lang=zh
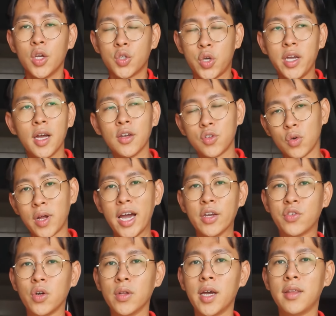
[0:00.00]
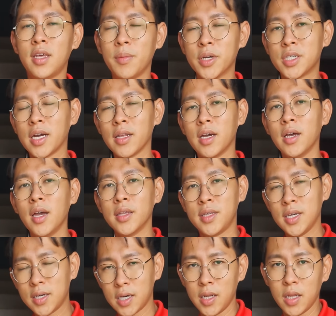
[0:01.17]
所以呢，总的来说呢，基本上呢，
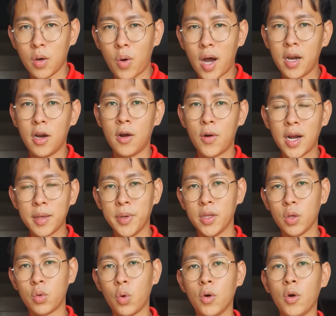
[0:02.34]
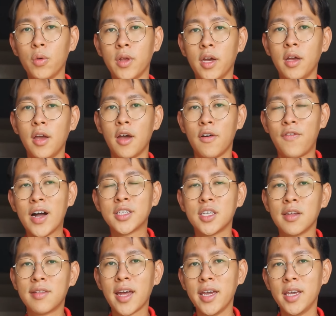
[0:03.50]
尽可能的话呢，让你们的多肉呢放置
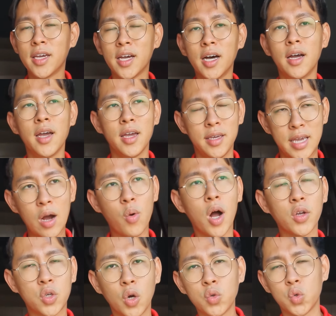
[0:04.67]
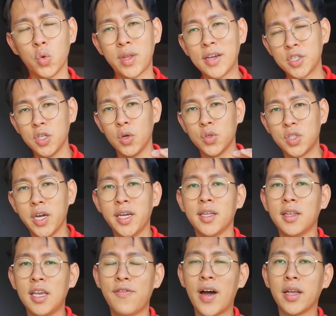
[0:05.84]
在一个阳光充足但是有遮阴的
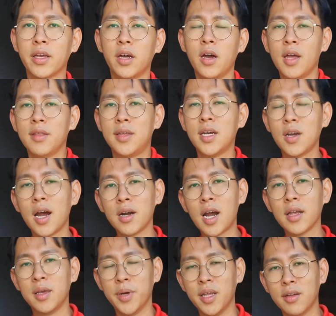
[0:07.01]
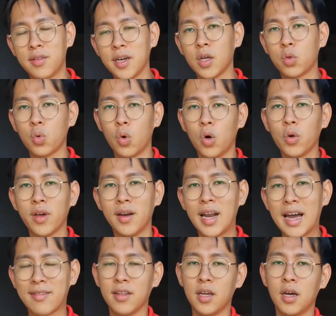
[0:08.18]
地方呢，尽量让你们的这个多肉的
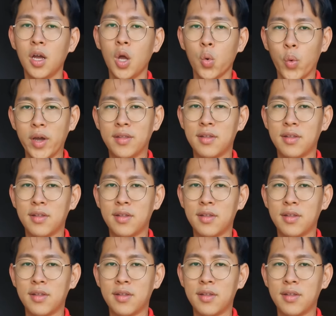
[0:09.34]
lux 呢维